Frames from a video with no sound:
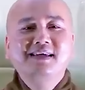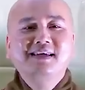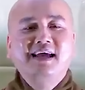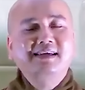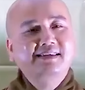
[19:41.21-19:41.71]

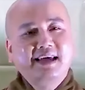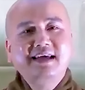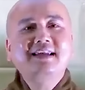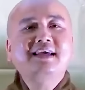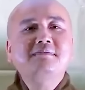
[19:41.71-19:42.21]
Hãy
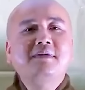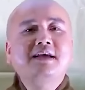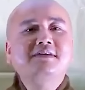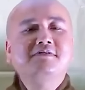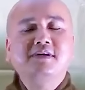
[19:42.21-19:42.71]
chế lấy
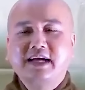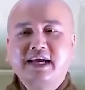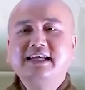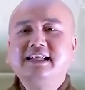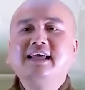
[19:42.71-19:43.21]
mây và
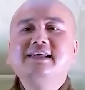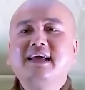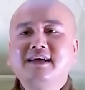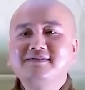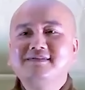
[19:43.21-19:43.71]
gầy lấy
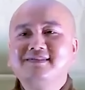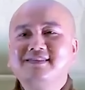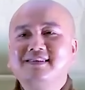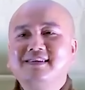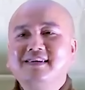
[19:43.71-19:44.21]
nắng,
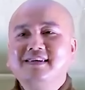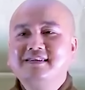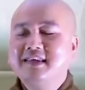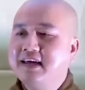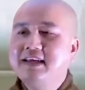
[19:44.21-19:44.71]

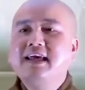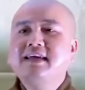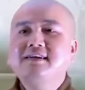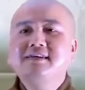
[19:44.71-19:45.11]
chế lấy